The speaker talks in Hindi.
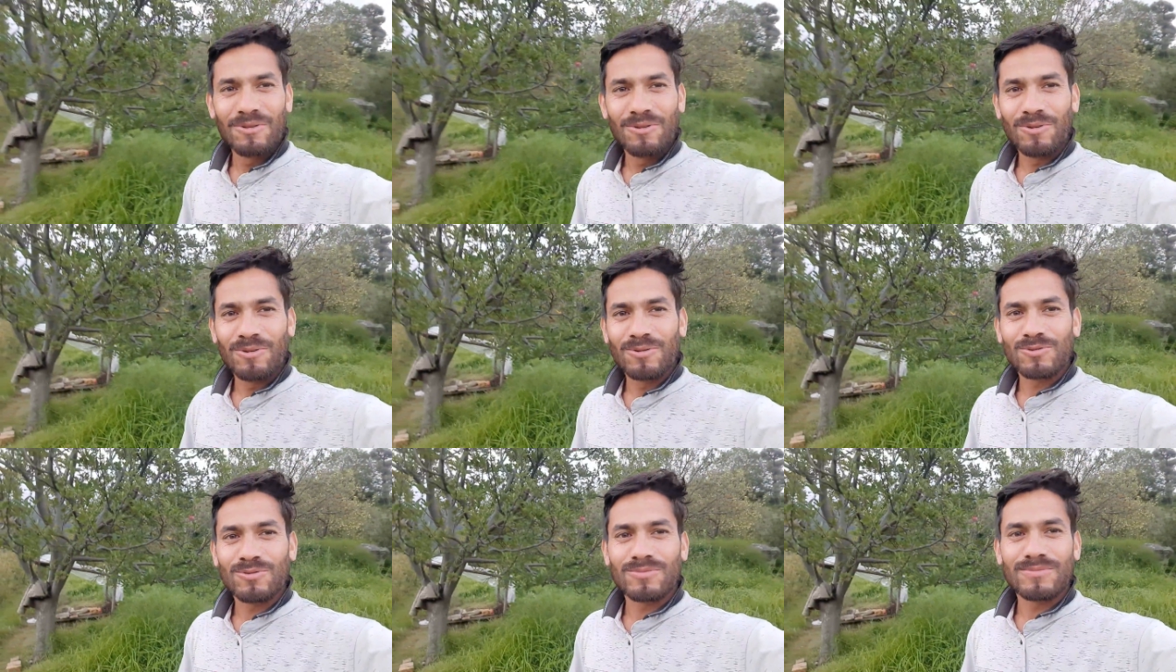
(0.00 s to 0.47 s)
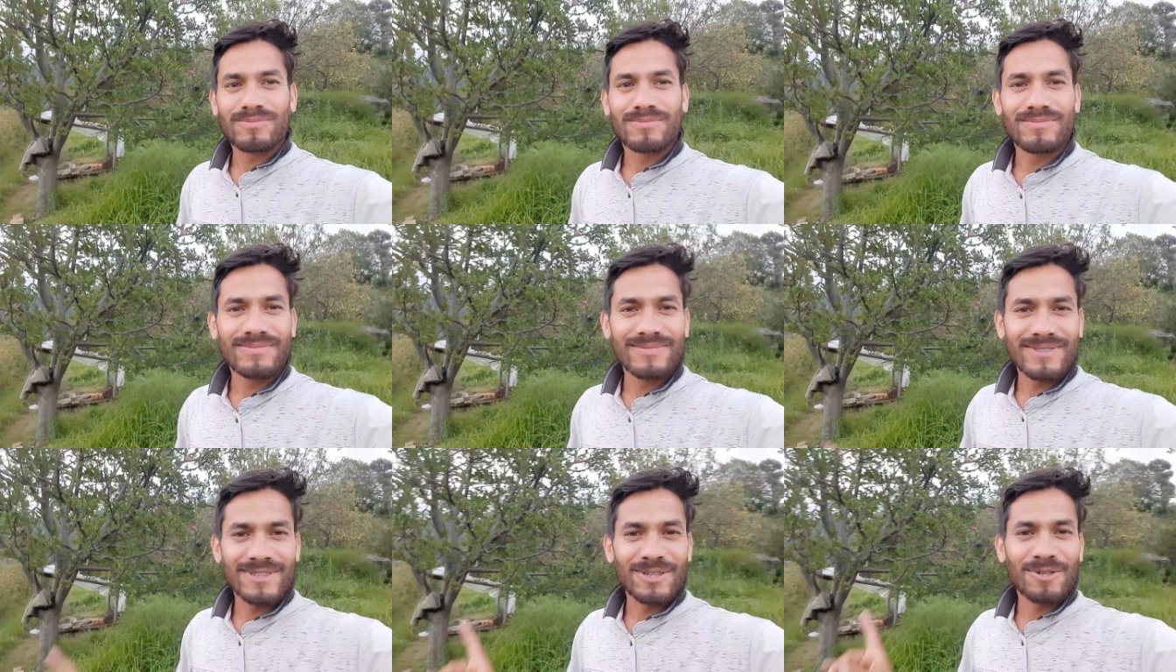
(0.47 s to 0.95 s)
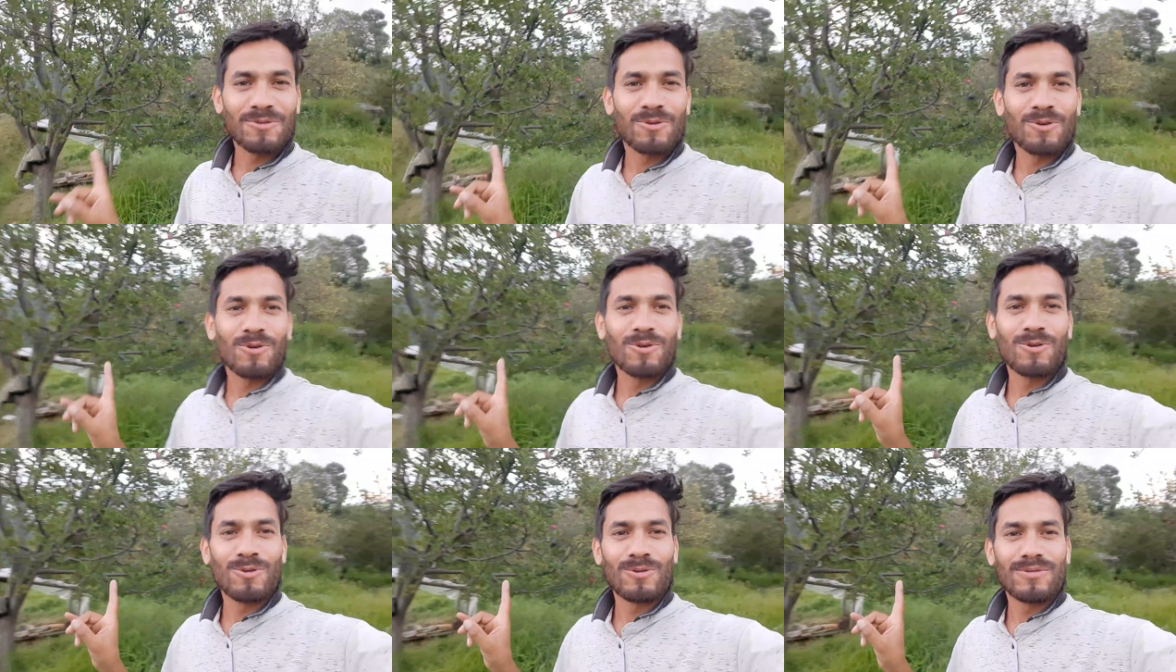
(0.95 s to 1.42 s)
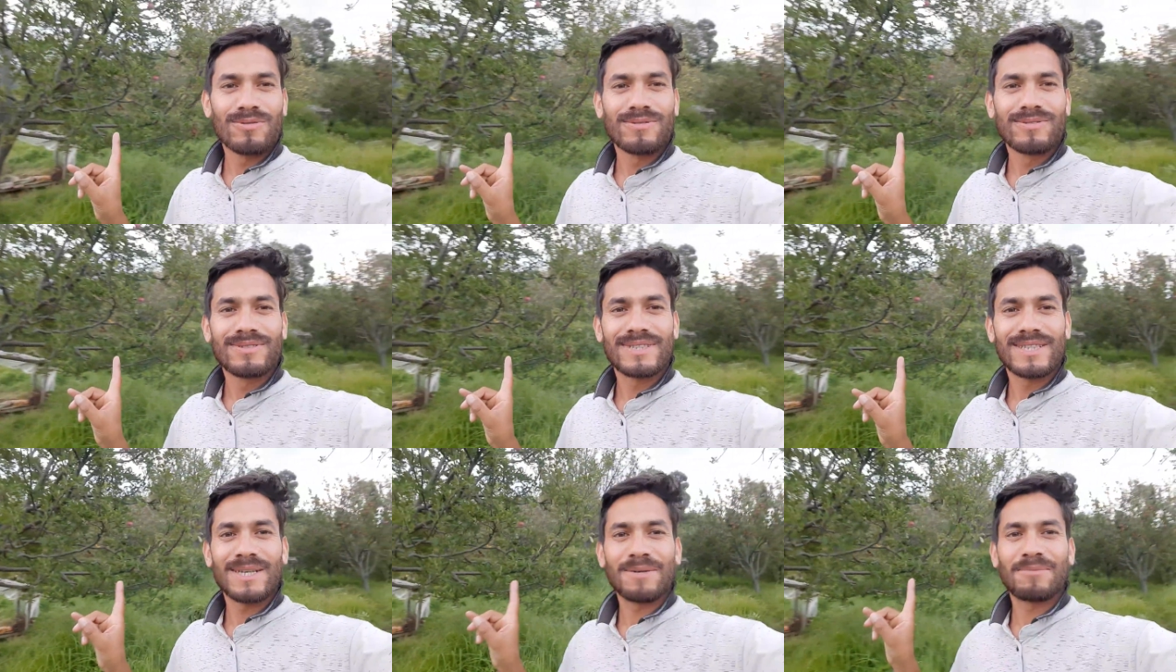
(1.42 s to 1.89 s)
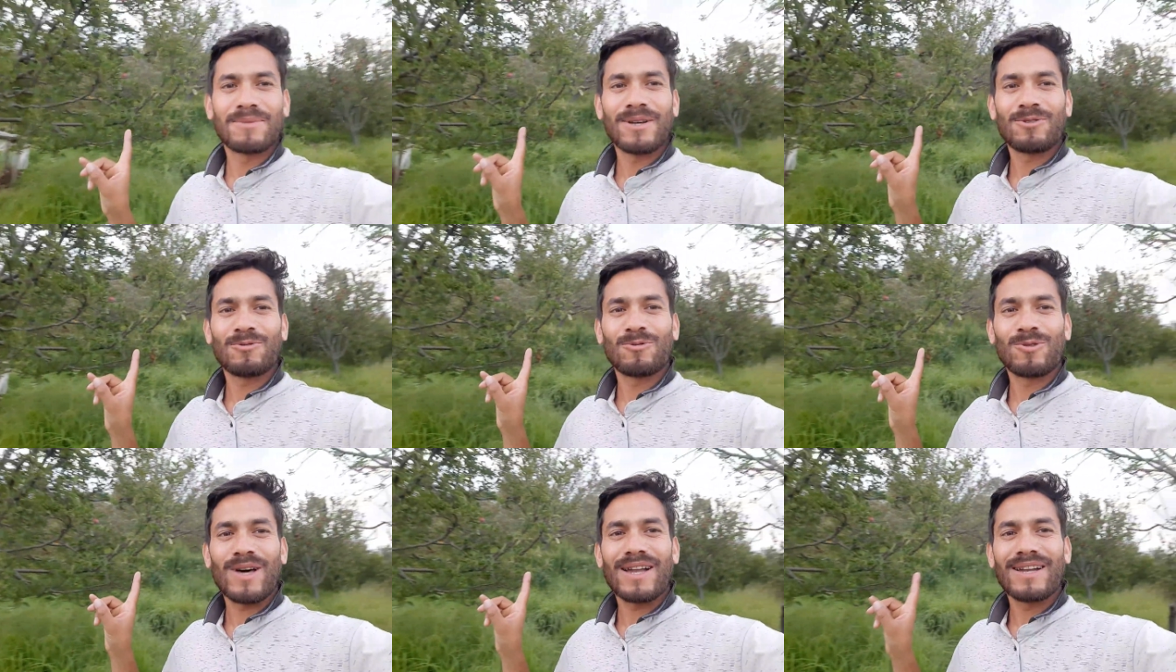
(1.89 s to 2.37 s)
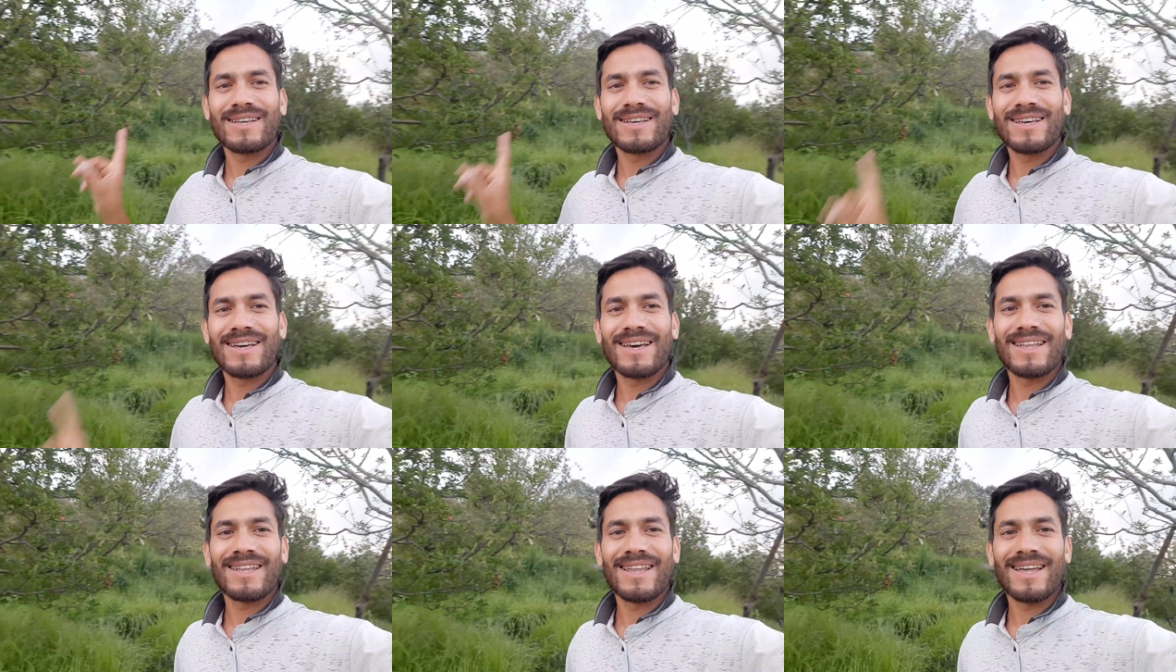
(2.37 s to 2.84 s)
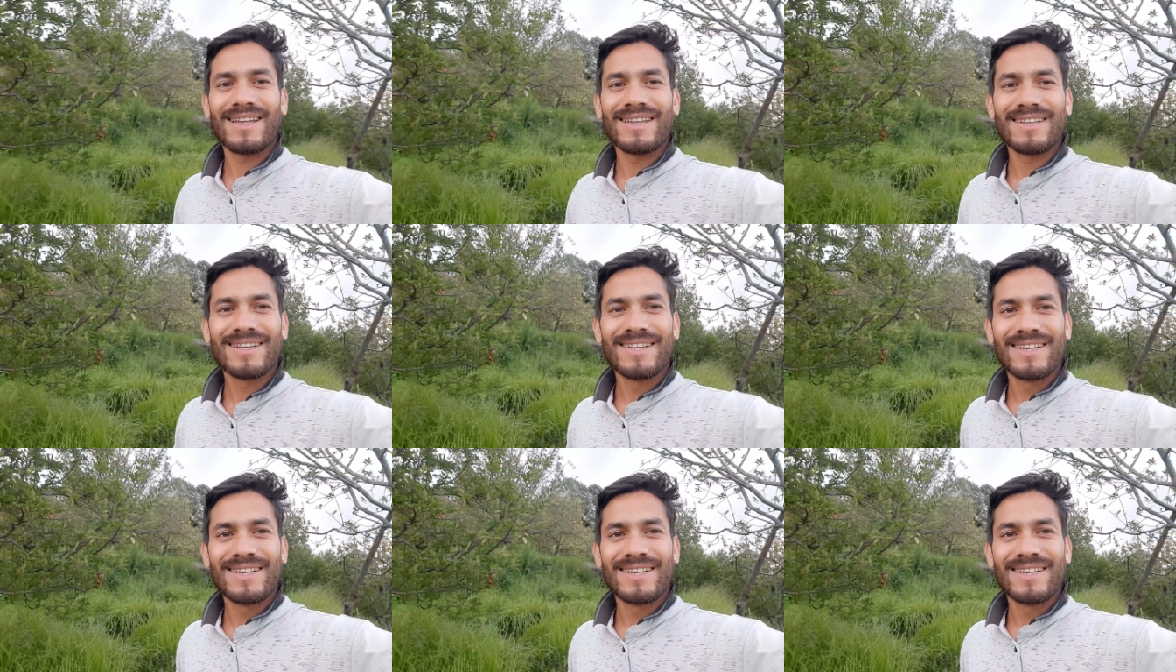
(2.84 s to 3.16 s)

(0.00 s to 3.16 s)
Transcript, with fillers: तो उस दिन को सेब का तोड़ा नहीं किया था